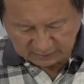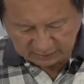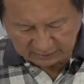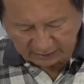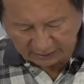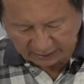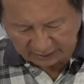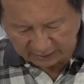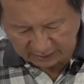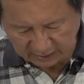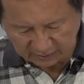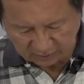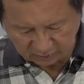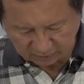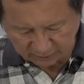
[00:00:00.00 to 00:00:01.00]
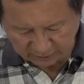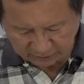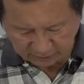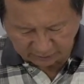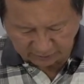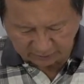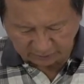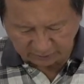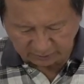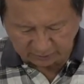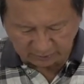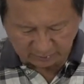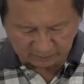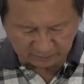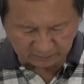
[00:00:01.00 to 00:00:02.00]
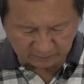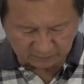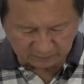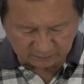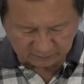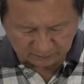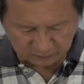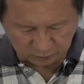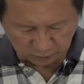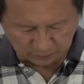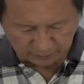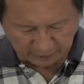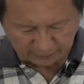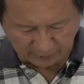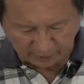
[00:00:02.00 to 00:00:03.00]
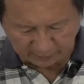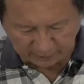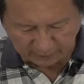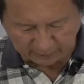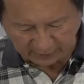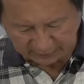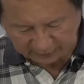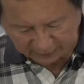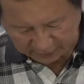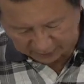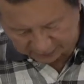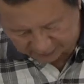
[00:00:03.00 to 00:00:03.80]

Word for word: 接下来呢，我们就准备把我们马达